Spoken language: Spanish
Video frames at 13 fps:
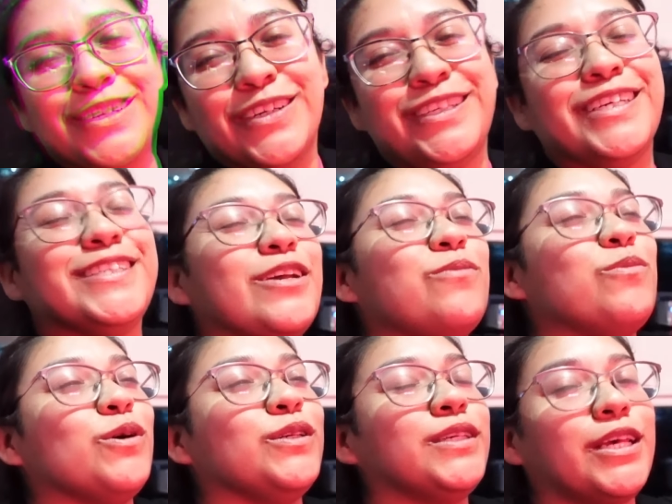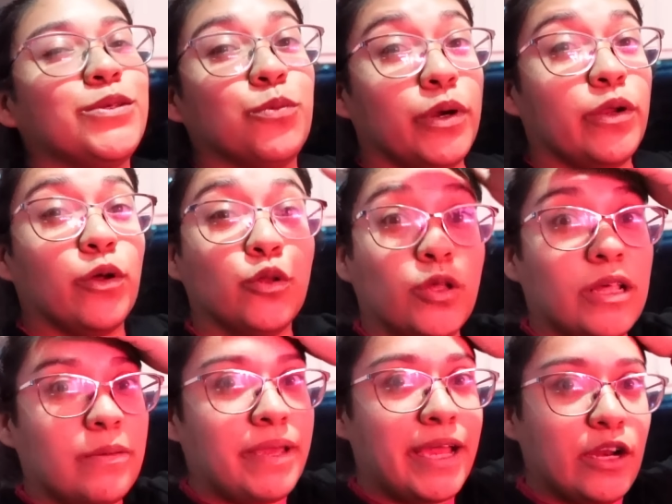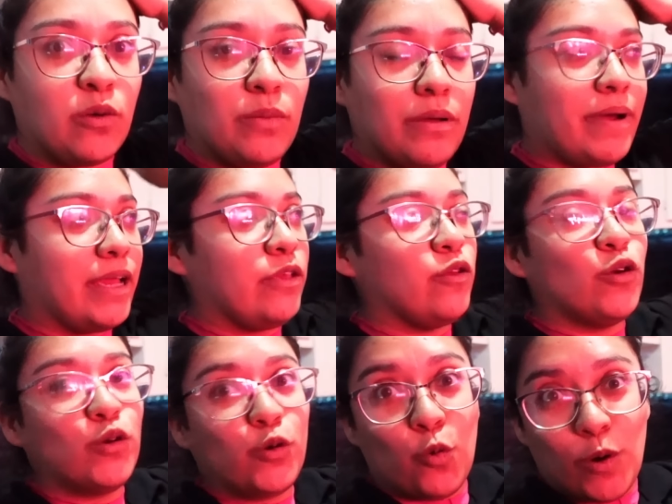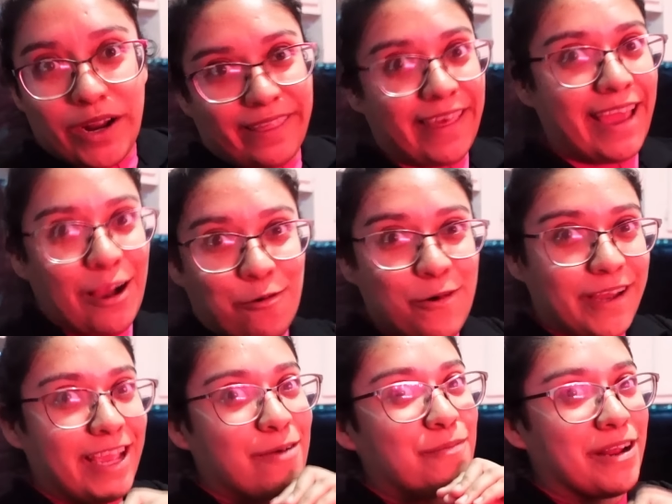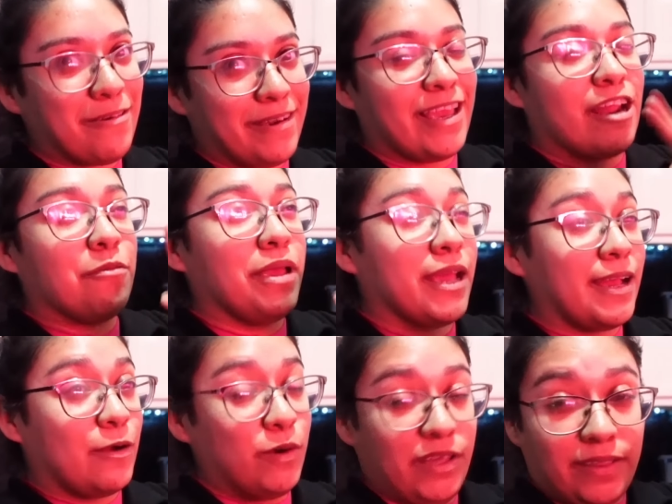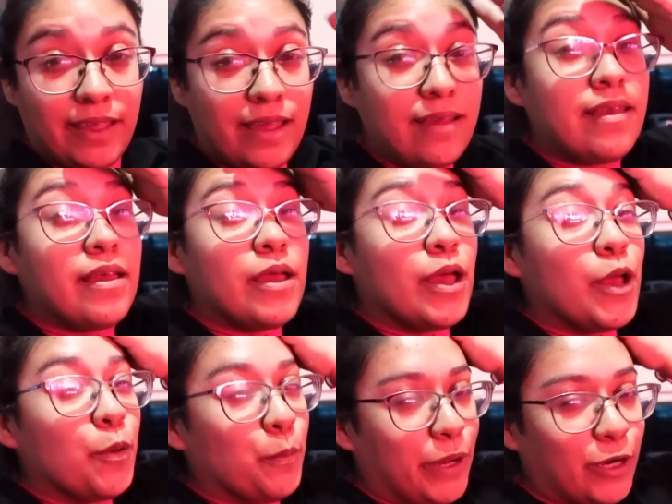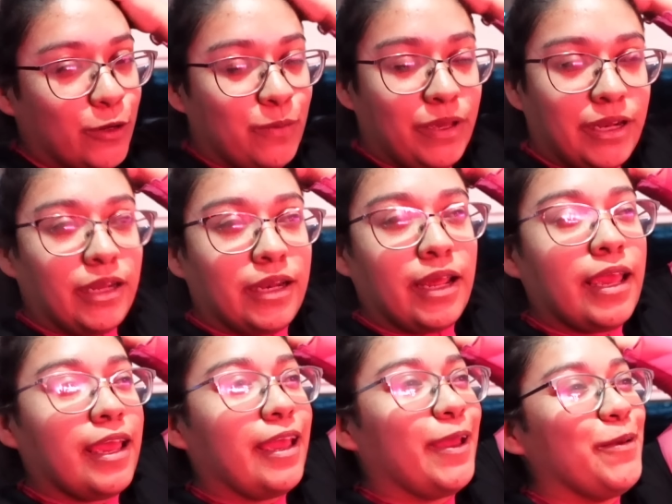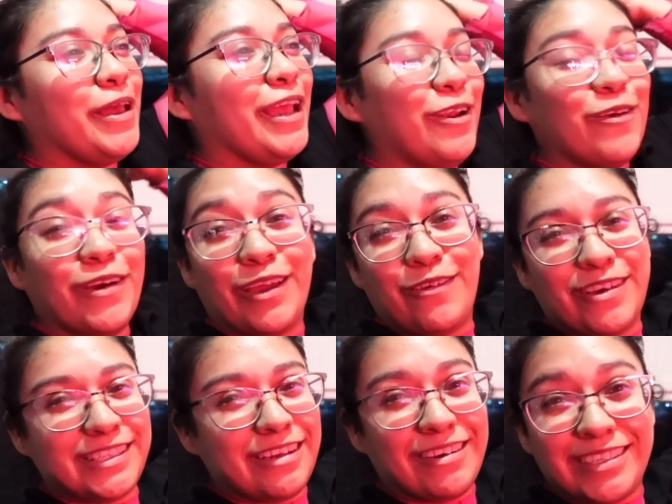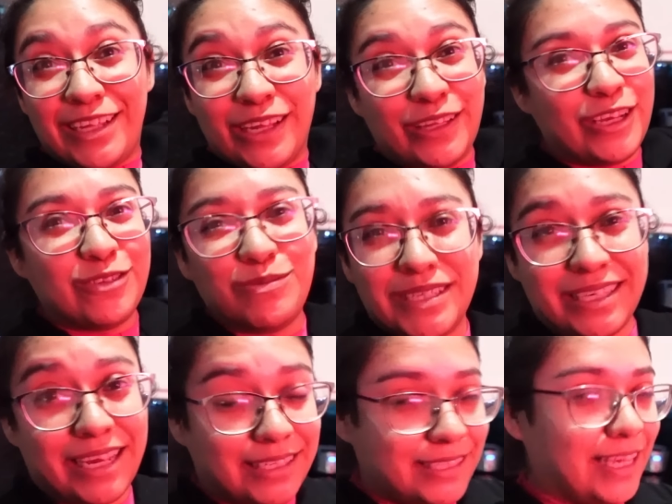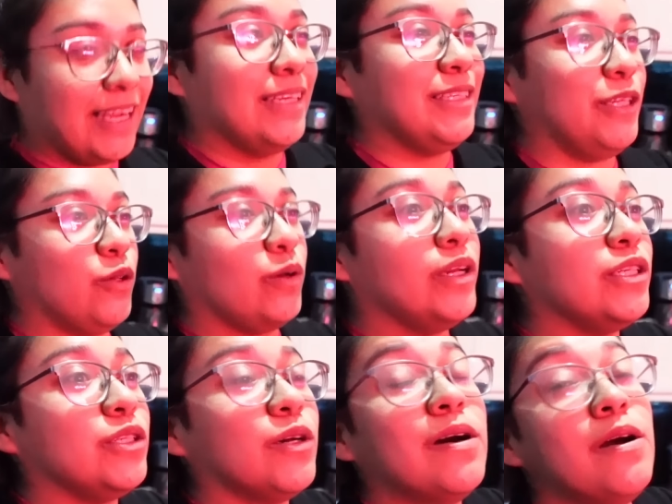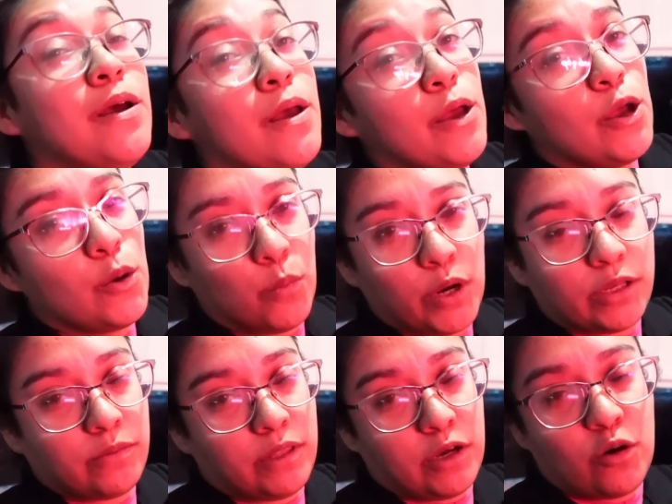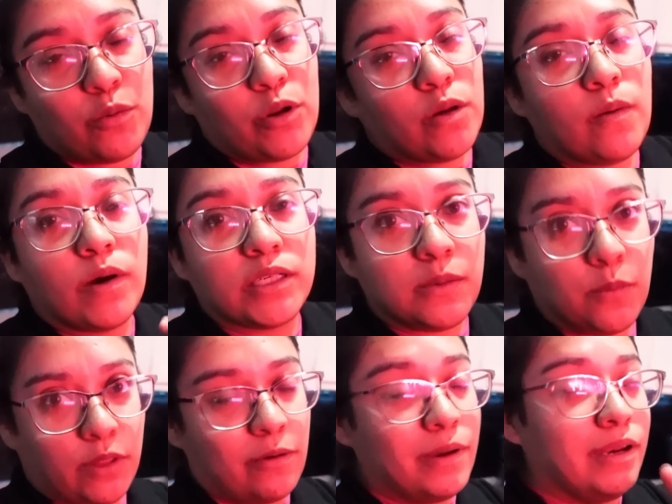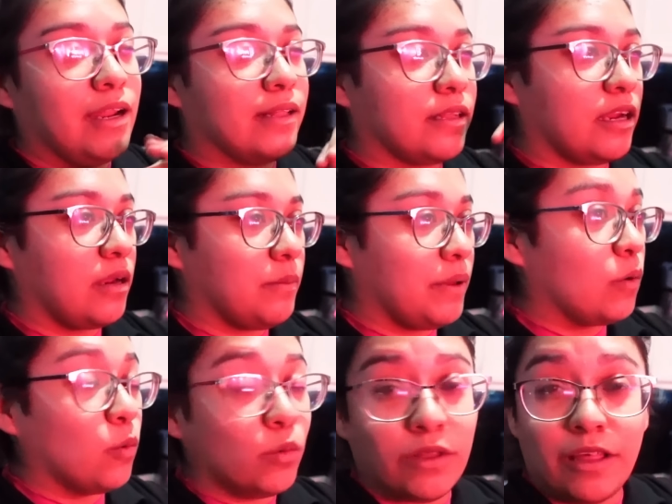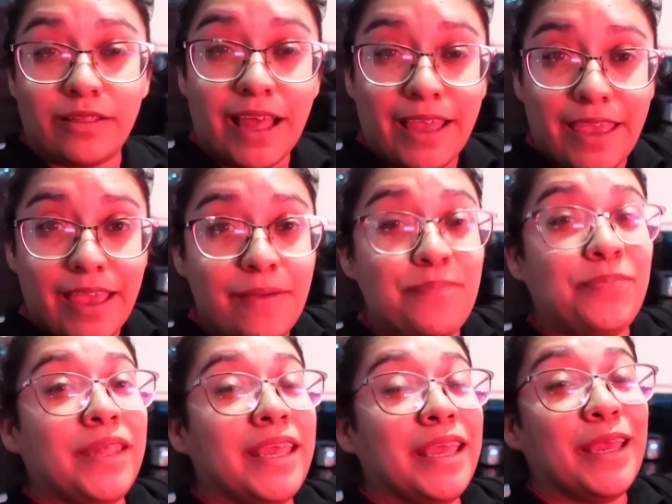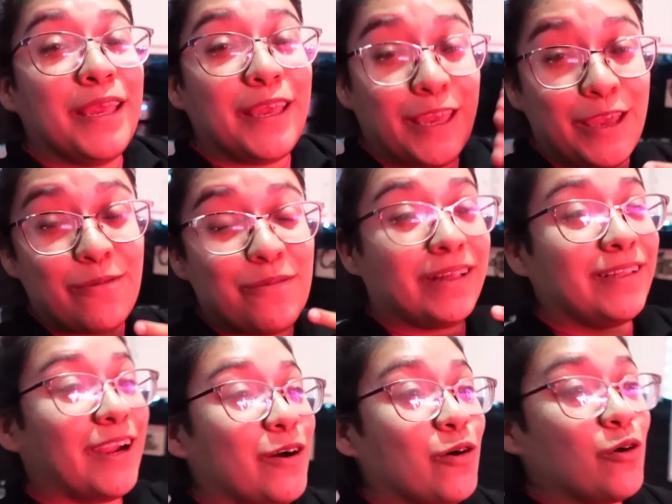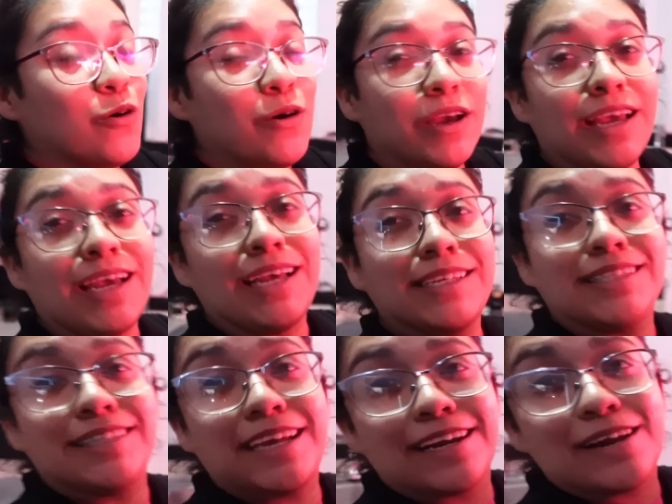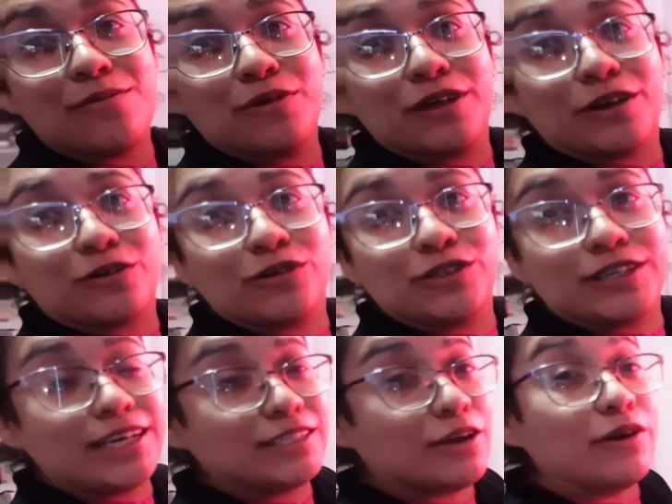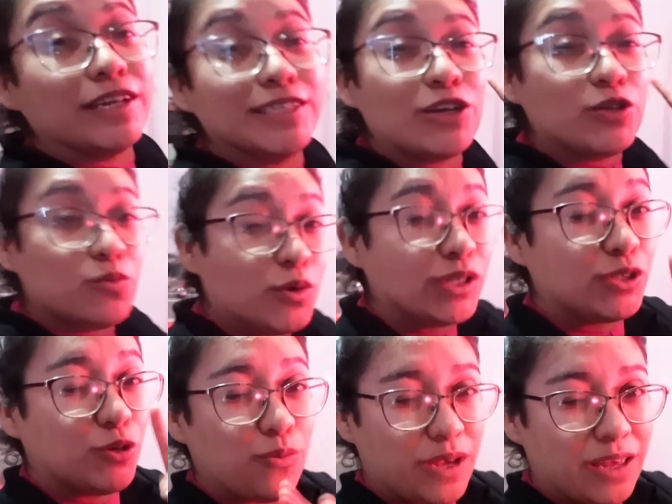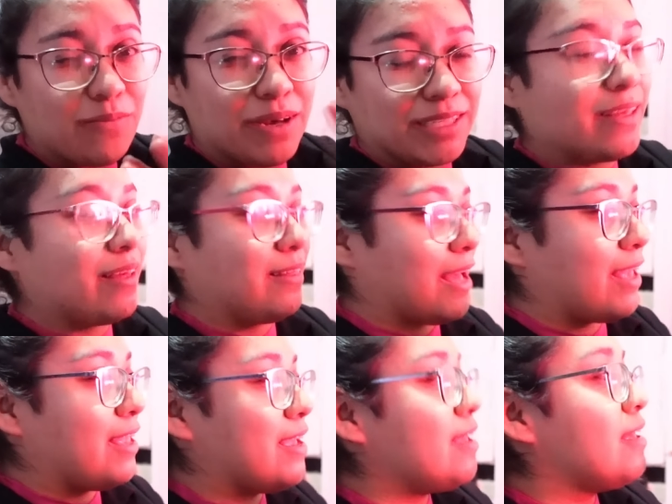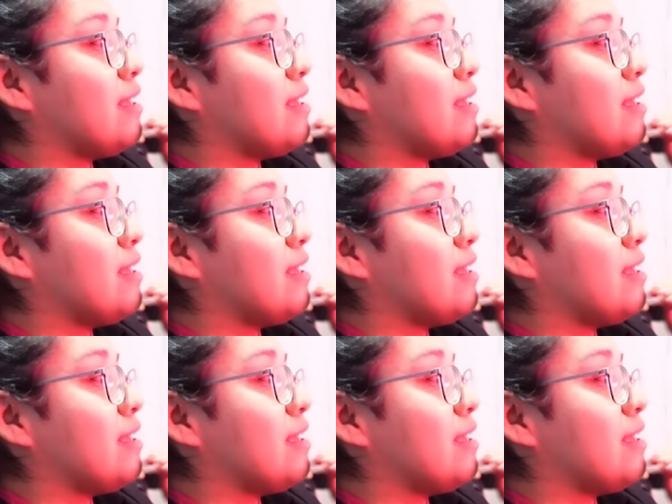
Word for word: noches hermosas, bueno todavía no me baño, guardé agua ya para bañarme ahorita. Pero miren, eh, lo que yo estaba haciendo todos mis quehaceres y todo eso, pues me dijo mi novio que si podía venir a traerme un detalle. Y me trajo este ramo de rosas. Ahora se los muestro bien, más a detalle.